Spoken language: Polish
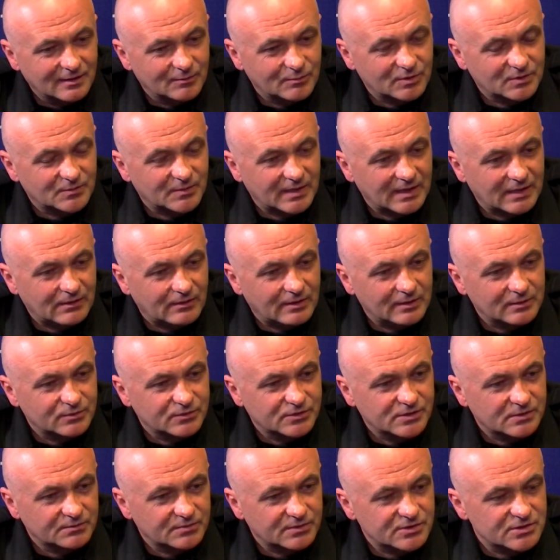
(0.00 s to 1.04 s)
Podpalała i
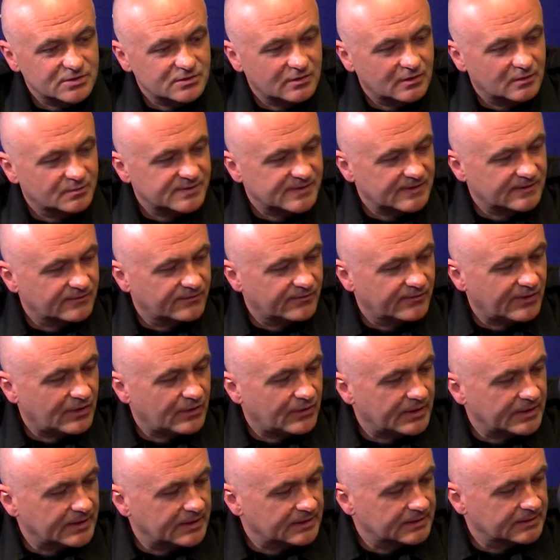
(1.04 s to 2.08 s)
później patrzyła,
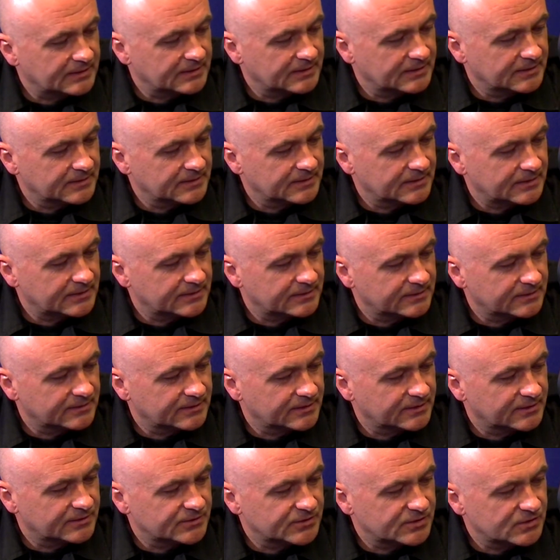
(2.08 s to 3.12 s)
obserwowała jak, jak,
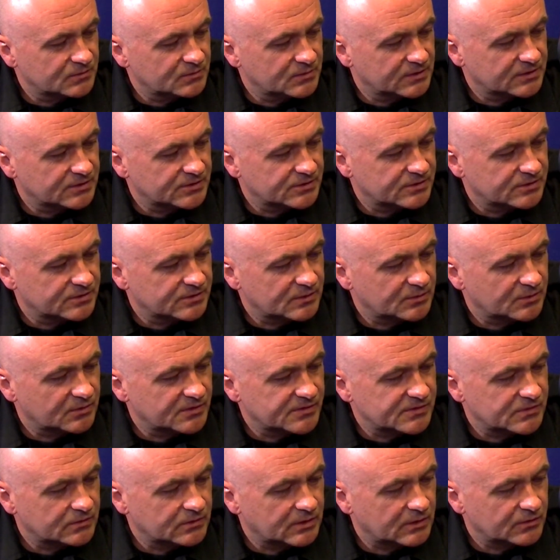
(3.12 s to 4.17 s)
jak gasimy. Na szczęście
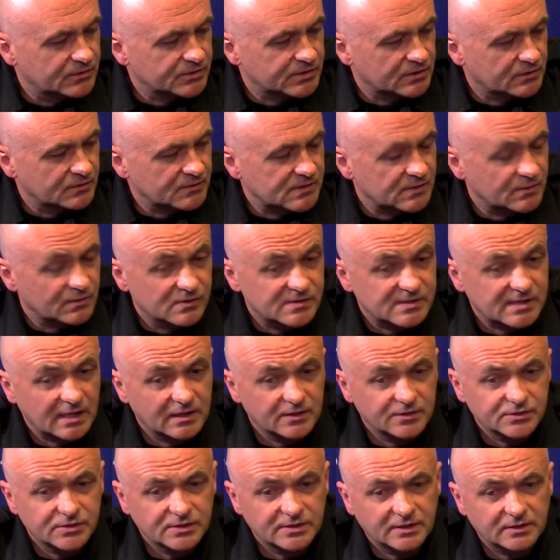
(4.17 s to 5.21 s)
policji udało się tą osobę
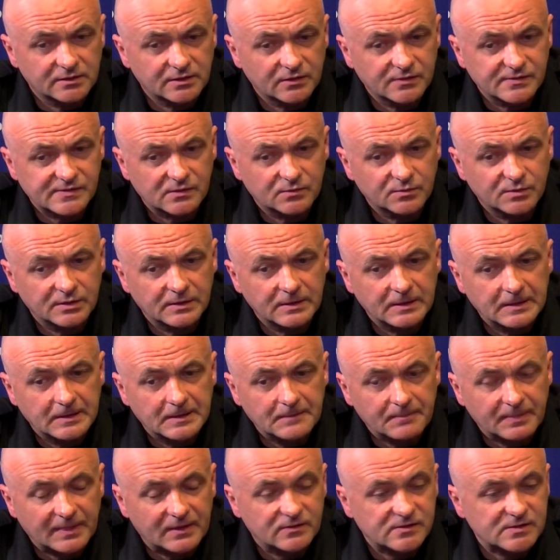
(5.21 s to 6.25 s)
ustalić i tej, tej osoby,
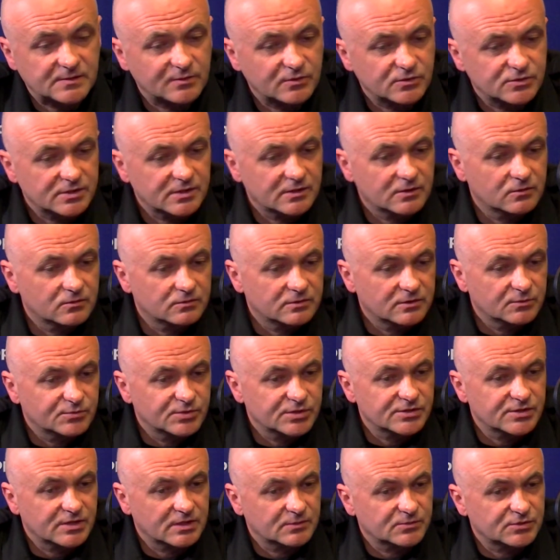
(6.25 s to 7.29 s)
ta osoba już nie, nie
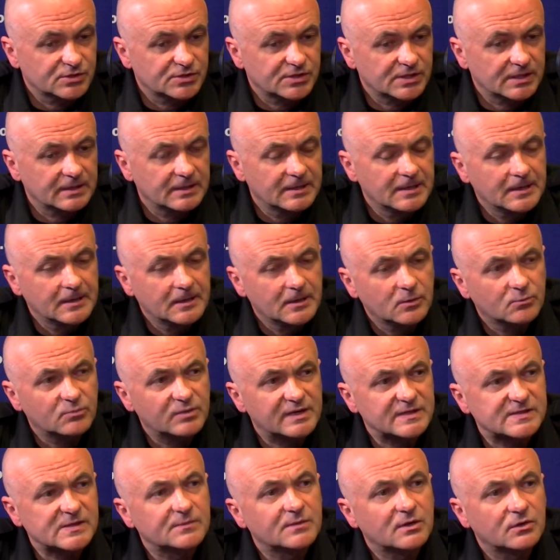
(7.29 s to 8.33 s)
uprzykrza nam życia.
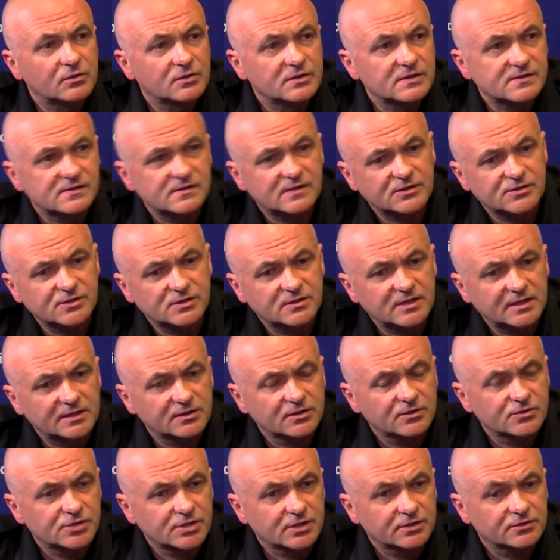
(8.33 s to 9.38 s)
Bardzo mało jest zdarzeń
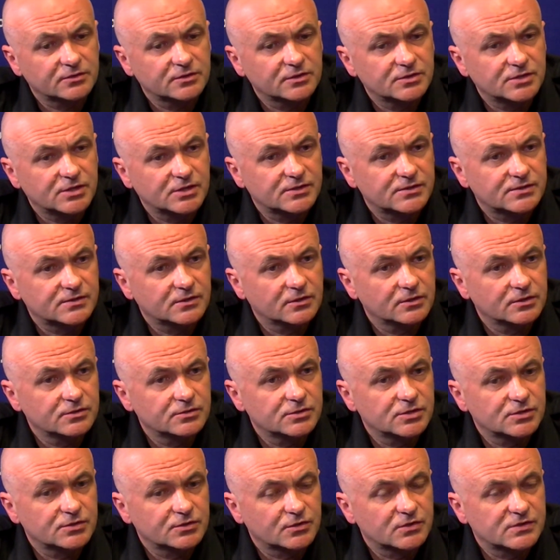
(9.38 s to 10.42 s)
takich, gdzie gdzieś,
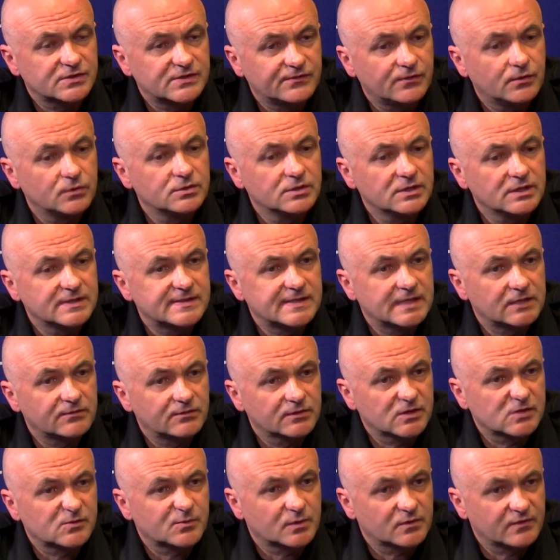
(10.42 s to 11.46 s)
gdzieś ktoś dzwoni i
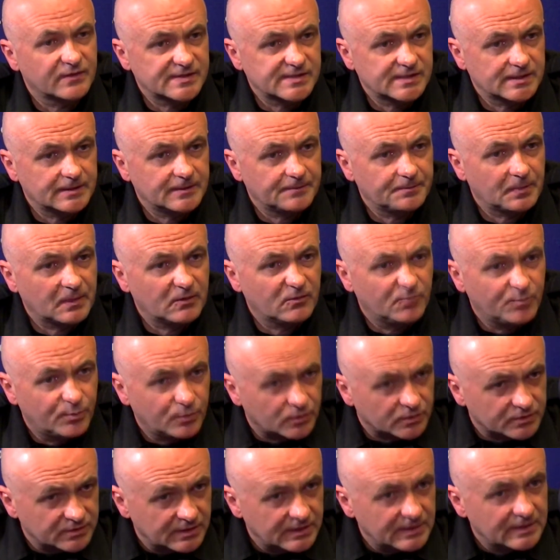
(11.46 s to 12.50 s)
celowo nas wprowadza w
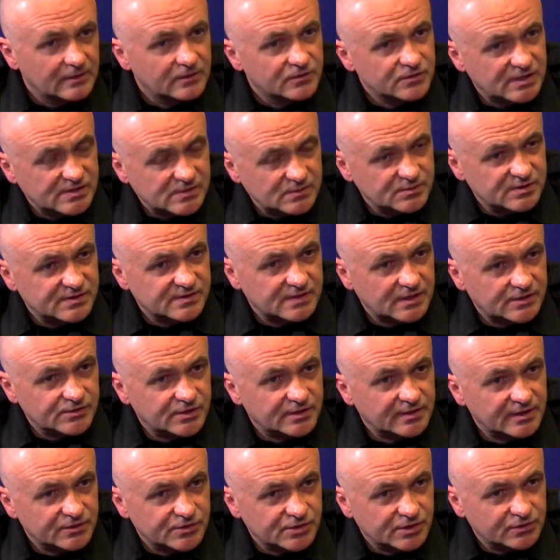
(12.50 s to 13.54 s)
błąd. Czasem się
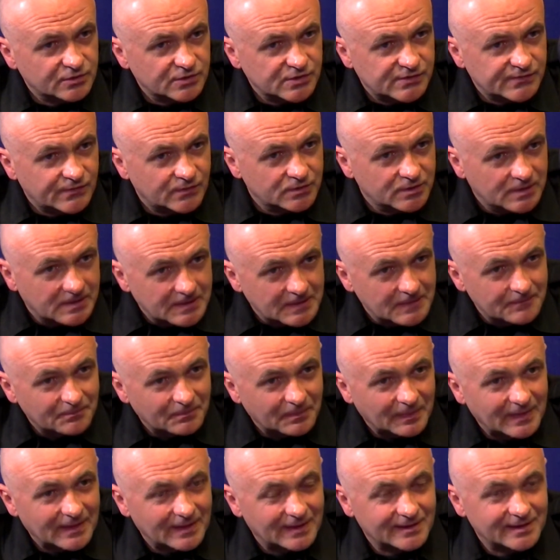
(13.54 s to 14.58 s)
zdarza tak, że ktoś dzwoni.
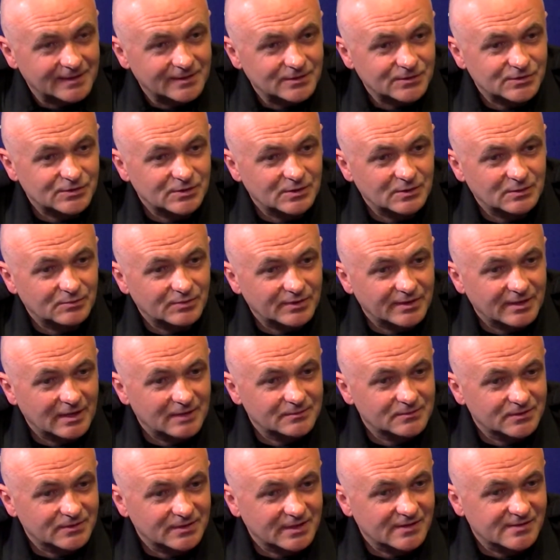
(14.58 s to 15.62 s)
Mhm. Kiedyś
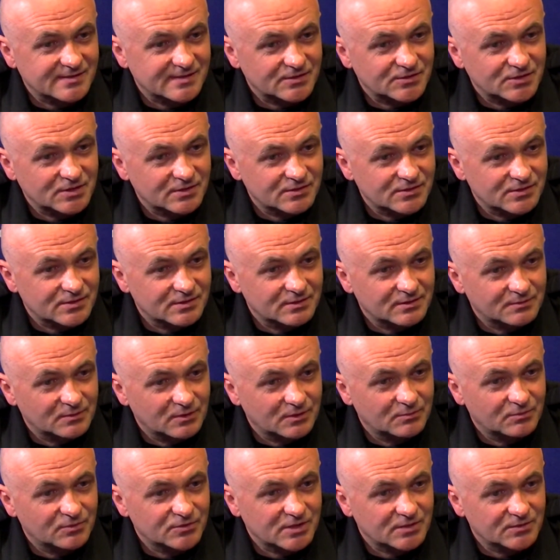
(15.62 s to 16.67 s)
pojechałem do do takiego zdarzenia, że
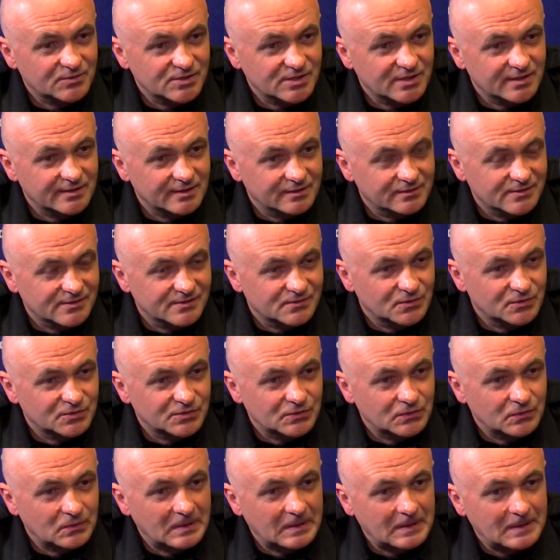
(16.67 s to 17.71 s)
pożar mieszkania ktoś
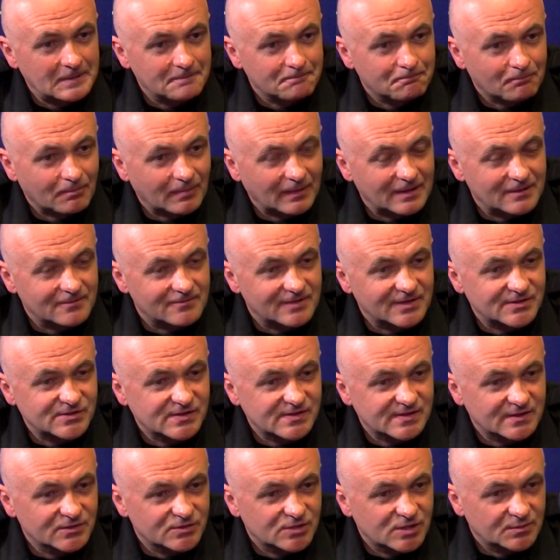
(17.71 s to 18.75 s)
zgłosił, w
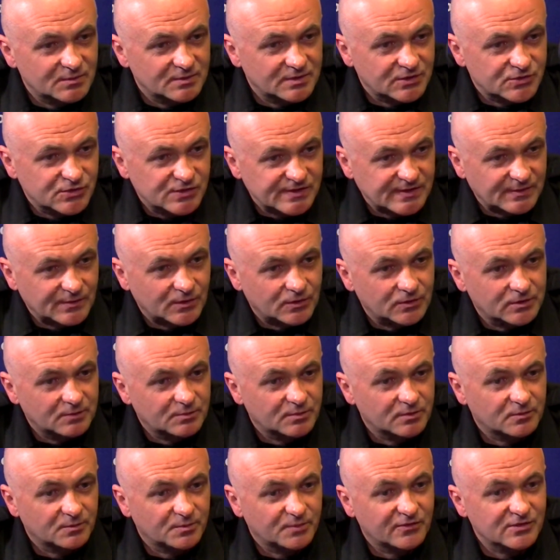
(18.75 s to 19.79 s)
lecie zajeżdżamy na trzy samochody,
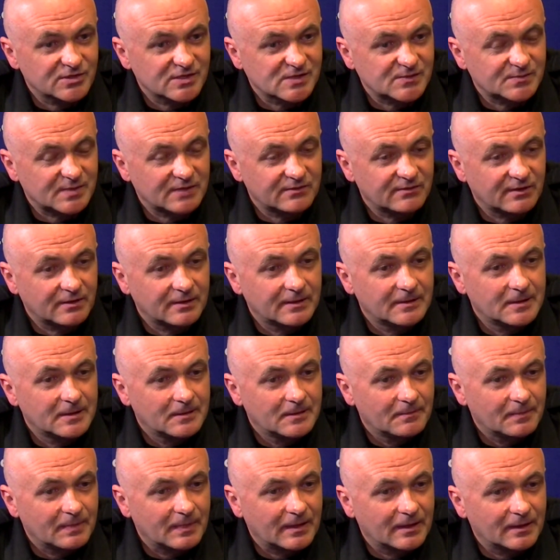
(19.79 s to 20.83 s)
bo to poważna sprawa,
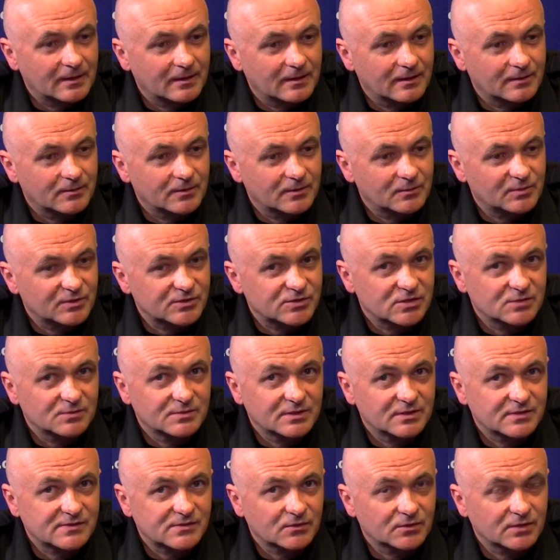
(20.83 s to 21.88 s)
e,
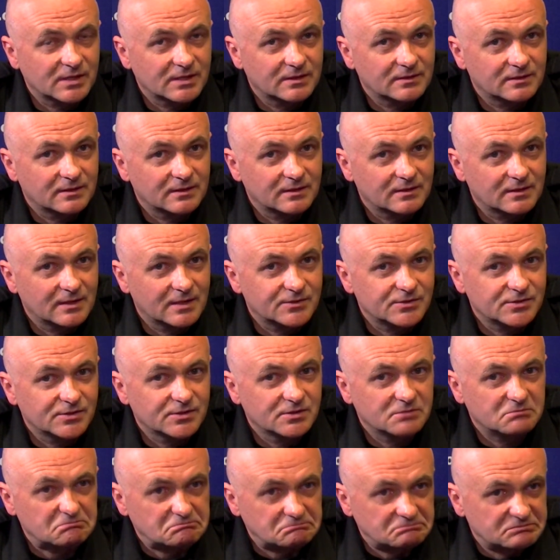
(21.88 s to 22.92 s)
patrzymy, na no z okien e,
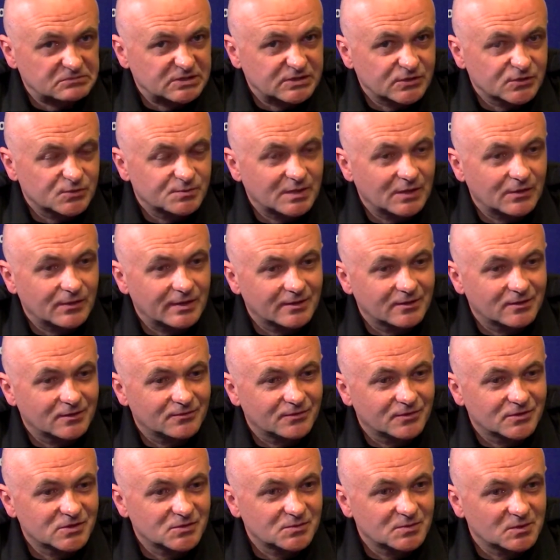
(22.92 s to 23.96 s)
leci coś białego,
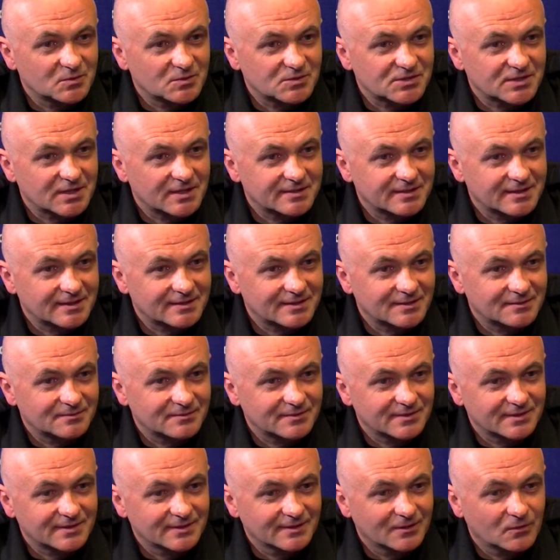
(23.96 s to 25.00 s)
wchodzimy do mieszkania, a
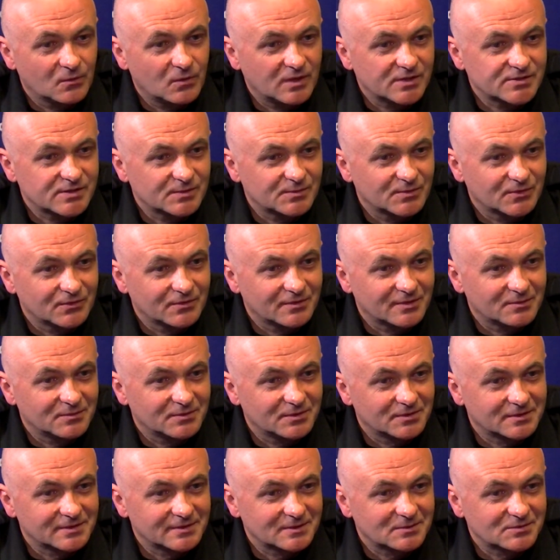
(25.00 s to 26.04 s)
tam e, gładzie były
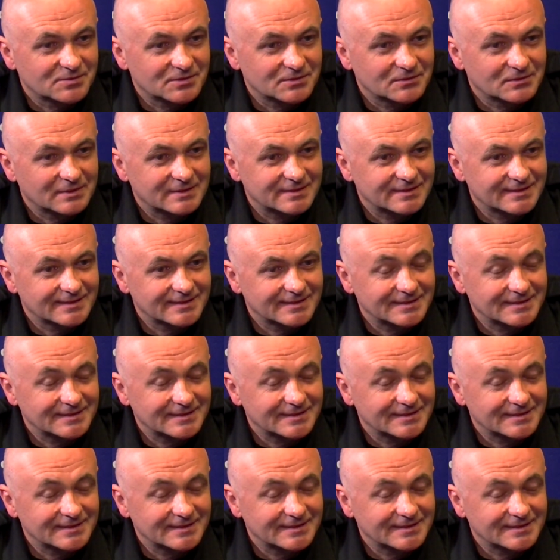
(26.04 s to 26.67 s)
robione na przykład, nie?